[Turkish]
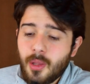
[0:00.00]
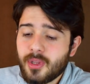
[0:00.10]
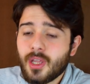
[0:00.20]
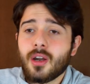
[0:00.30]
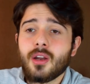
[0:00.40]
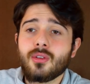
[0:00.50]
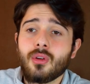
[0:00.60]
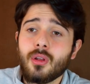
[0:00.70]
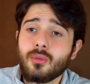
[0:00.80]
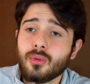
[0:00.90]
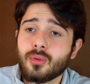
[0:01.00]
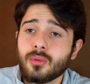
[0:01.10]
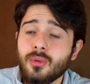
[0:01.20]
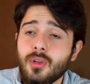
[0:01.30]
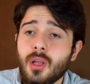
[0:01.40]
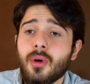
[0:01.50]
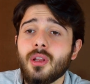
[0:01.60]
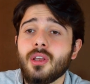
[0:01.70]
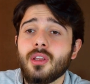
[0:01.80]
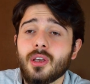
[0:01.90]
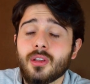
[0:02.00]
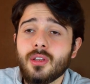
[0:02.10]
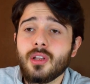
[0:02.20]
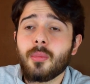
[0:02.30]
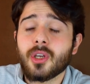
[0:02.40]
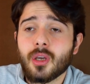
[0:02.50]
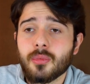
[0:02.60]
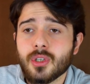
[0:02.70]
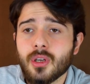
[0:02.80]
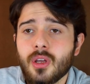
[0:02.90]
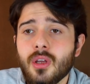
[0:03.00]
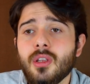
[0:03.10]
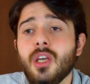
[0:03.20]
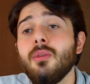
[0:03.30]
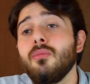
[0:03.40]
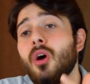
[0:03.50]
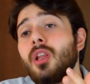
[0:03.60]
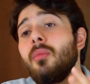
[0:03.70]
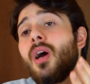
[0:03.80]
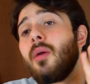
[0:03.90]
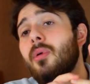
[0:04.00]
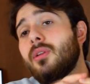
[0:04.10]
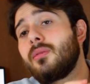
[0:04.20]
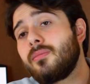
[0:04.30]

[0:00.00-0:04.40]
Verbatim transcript: Ne bir tane restoranta oturdu, ne markete gitti, ne başka bir şey. Sen şimdi bu adamı kaybet.